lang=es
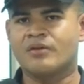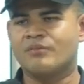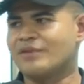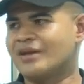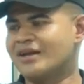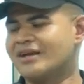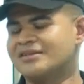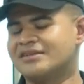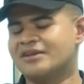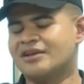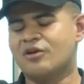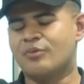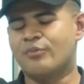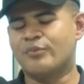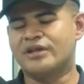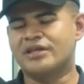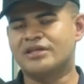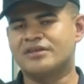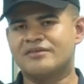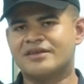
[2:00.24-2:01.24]
Bien, así es, la
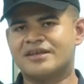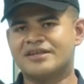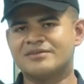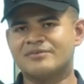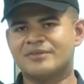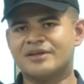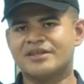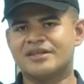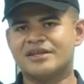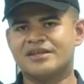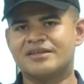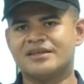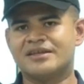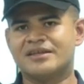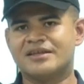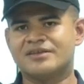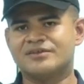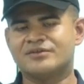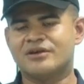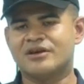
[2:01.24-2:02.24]
operatividad se mantiene
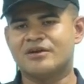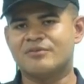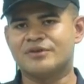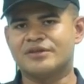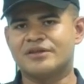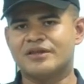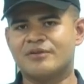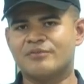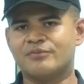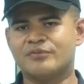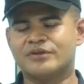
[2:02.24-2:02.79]
en la ciudad capital